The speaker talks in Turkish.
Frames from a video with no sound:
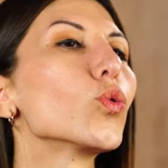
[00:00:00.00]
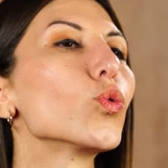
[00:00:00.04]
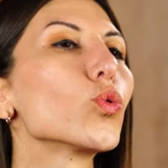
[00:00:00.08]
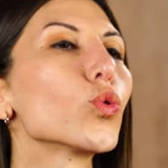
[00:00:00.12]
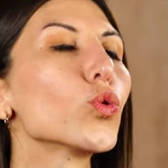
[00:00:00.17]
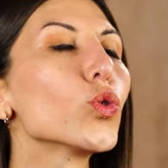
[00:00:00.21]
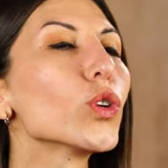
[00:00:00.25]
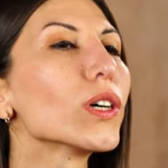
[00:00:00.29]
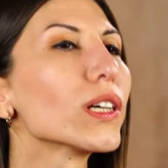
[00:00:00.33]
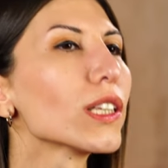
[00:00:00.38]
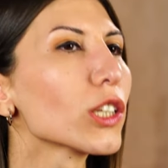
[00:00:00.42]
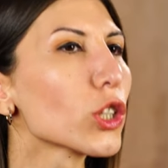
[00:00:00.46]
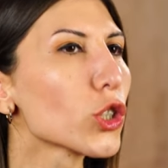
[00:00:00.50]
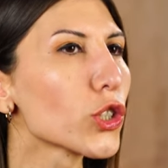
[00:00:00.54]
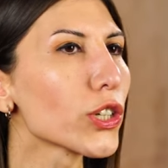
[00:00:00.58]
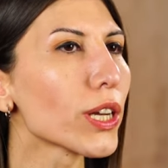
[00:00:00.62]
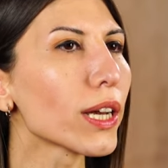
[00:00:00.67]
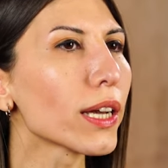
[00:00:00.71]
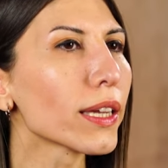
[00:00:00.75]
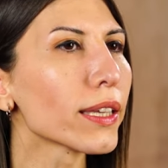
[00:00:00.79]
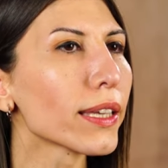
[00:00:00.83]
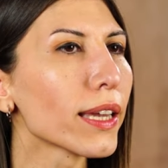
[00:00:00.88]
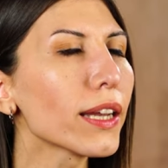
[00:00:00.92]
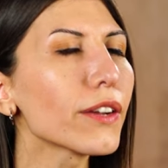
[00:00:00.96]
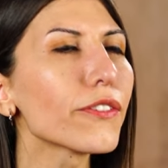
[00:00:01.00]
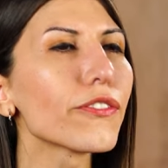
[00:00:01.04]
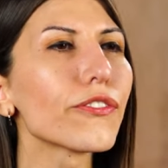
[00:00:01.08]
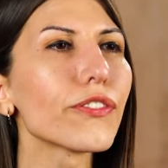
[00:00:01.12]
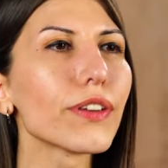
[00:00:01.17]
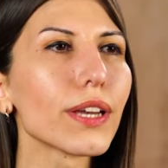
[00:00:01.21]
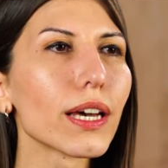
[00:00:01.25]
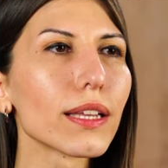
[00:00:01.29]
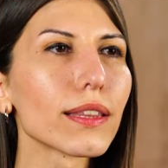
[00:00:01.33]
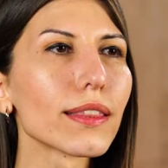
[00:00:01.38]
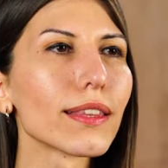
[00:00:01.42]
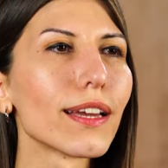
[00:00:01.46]
Ürünü alacağın yer
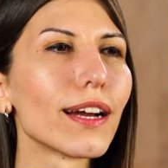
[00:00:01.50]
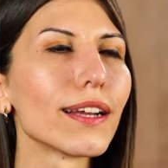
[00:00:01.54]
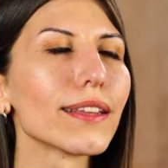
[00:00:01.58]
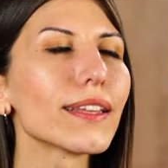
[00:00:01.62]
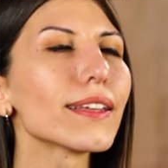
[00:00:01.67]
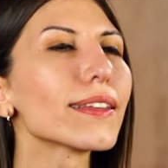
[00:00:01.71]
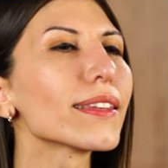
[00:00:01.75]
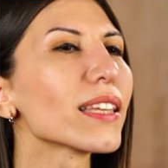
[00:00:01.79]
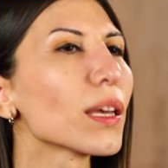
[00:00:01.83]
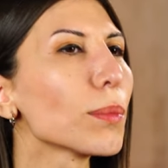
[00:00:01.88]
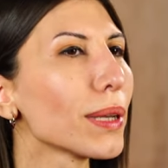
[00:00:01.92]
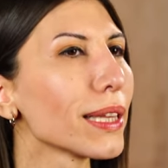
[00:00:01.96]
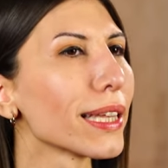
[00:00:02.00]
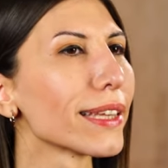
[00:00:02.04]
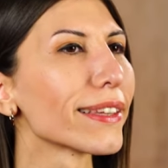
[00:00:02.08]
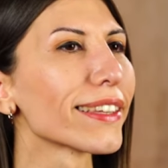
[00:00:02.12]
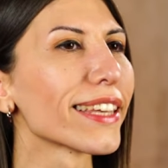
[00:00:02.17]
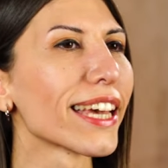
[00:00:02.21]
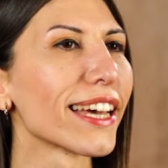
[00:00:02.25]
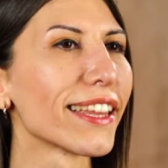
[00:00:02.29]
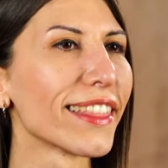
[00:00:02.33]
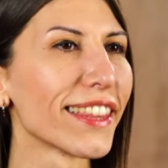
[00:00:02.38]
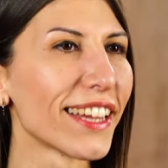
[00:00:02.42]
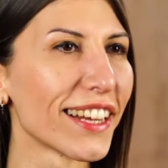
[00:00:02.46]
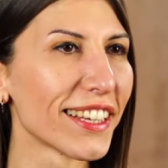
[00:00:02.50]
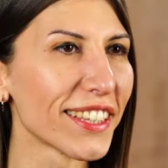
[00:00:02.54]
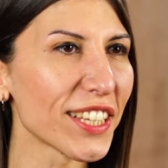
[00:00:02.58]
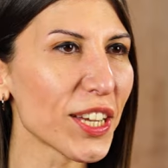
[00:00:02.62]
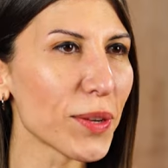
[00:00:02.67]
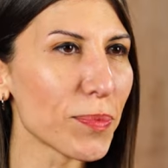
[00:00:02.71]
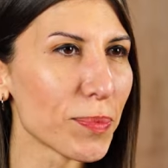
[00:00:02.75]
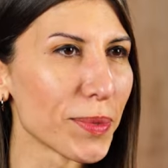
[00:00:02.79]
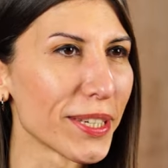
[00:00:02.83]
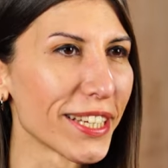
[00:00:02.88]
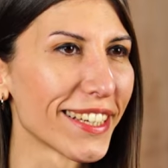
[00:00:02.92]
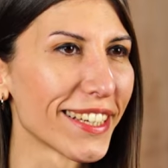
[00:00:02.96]
fiyatlarda temel etkenlerden